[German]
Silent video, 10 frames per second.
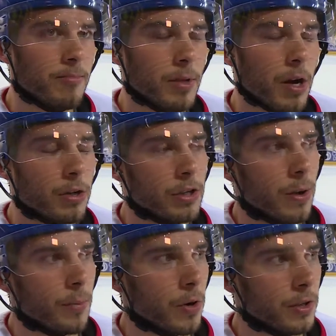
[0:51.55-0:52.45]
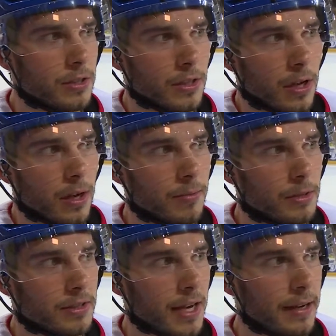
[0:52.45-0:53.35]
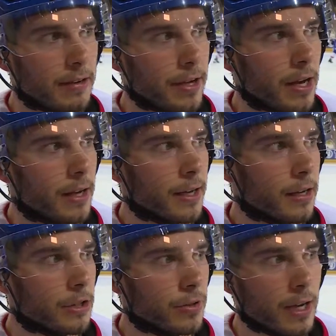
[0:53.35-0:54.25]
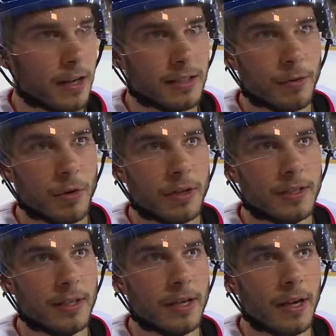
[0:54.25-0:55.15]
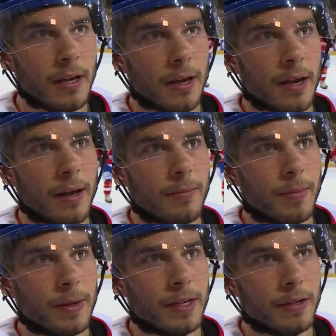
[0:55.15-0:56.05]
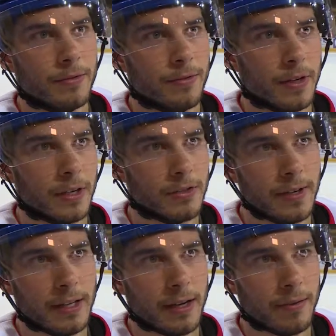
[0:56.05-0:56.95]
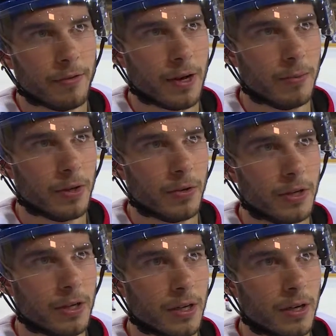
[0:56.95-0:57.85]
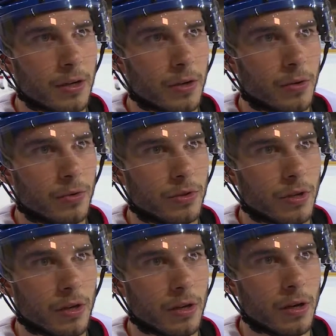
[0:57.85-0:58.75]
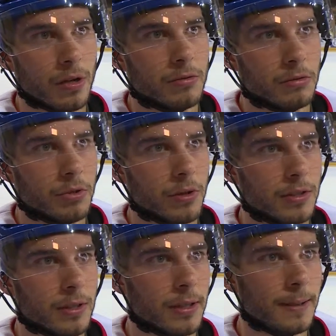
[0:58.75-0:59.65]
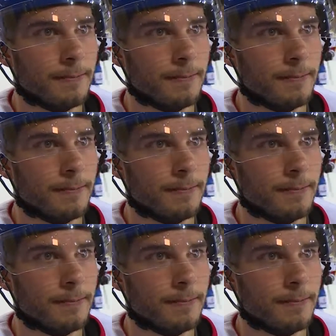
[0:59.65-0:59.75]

Ja, ich glaube gut. Ähm, das Training war eigentlich schon die ganze Woche. Gewesen. Ähm, wir haben auf äh, Geschwindigkeit vor allem geschaut und äh, ja, es war gut. Gewesen.